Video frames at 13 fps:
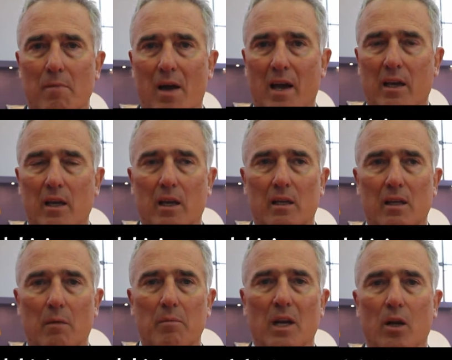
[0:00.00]
macchine
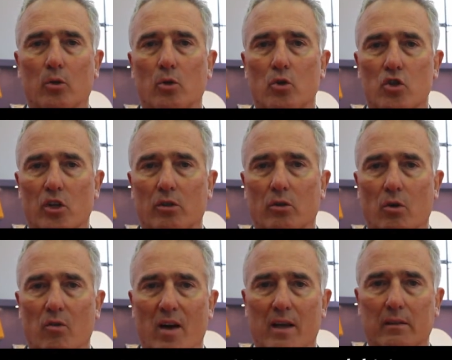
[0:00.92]
dal
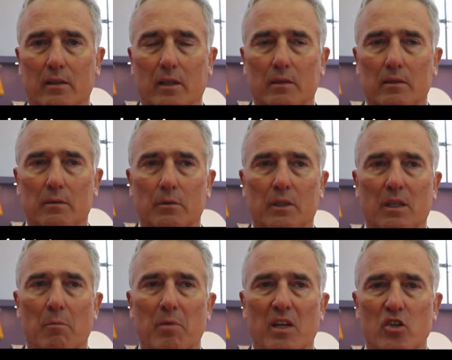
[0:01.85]
1890, quindi
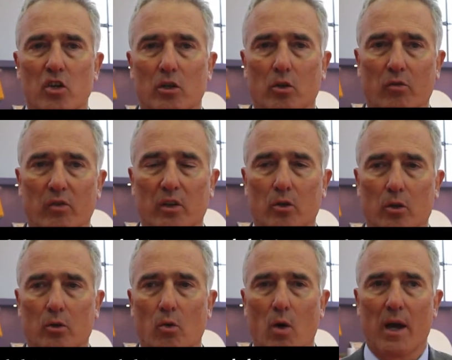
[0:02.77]
da ben
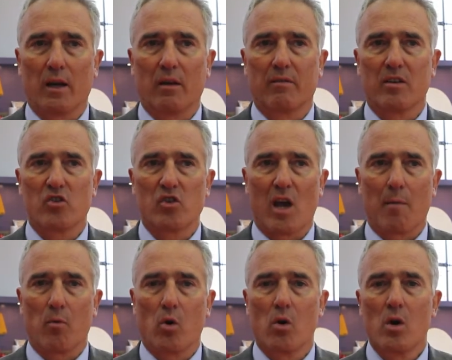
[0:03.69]
128 anni.
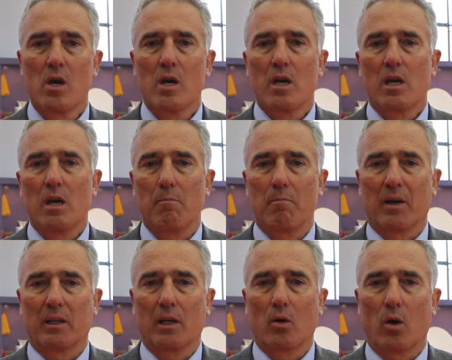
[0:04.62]
Facciamo in
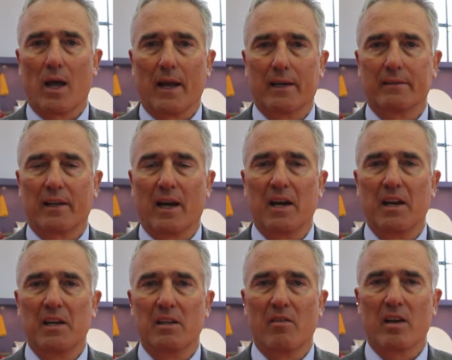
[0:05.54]
particolare tre
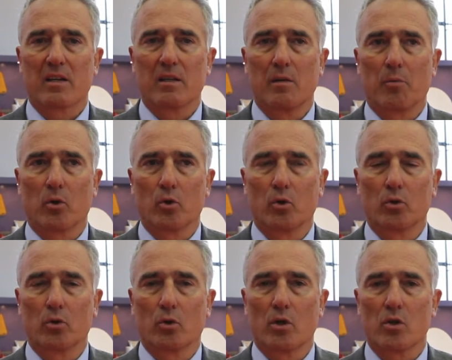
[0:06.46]
linee diverse di
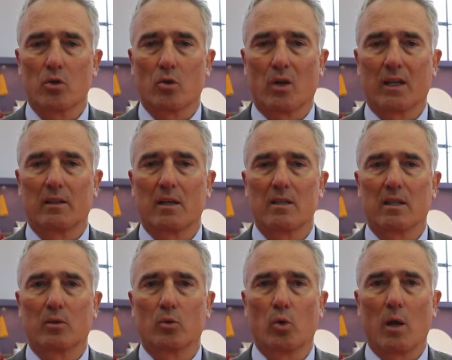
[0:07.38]
prodotto che sono
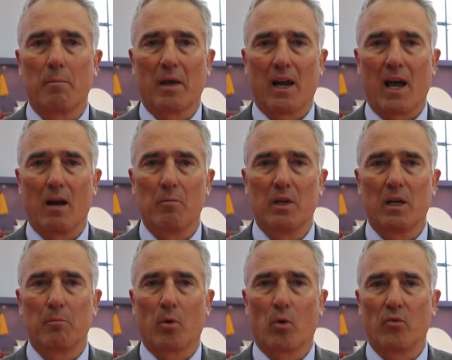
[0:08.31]
raddrizzature per
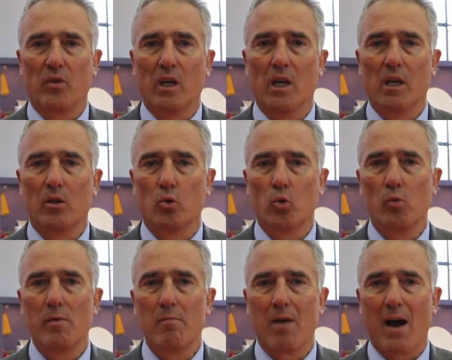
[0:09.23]
alberi, profili,
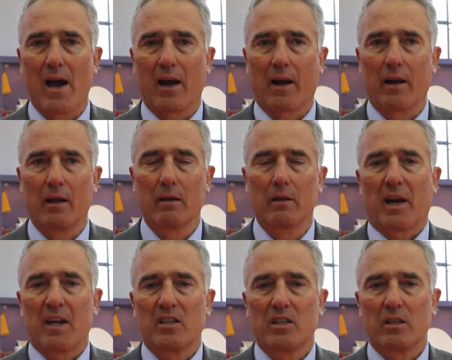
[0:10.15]
tubi, barre,
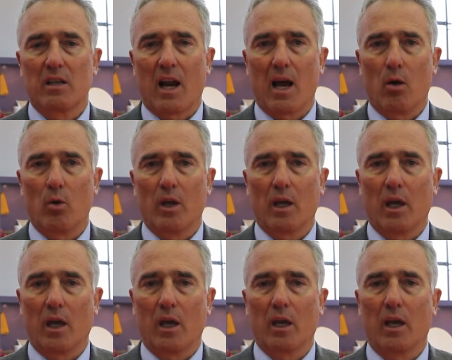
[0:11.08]
presse
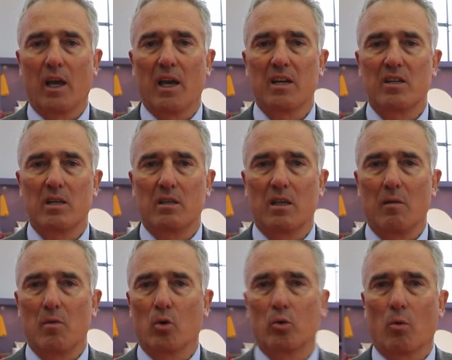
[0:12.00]
idrauliche e
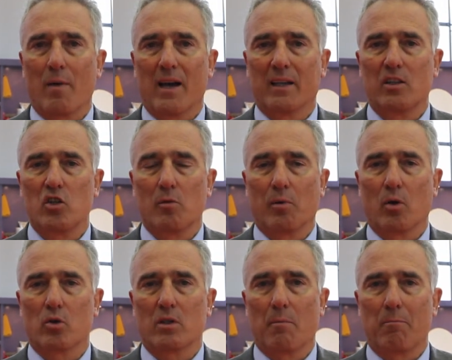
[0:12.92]
sistemi automatici per
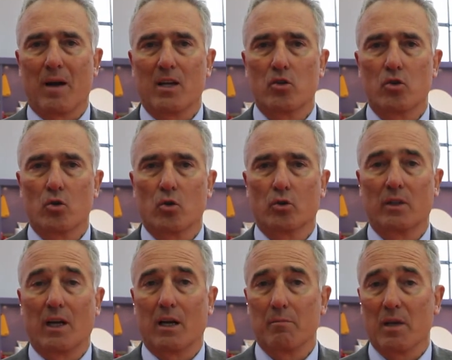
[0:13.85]
lo stampaggio
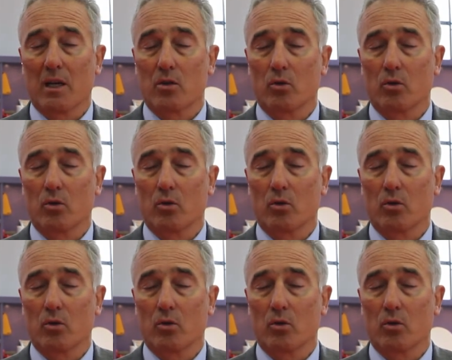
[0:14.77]
della lamiera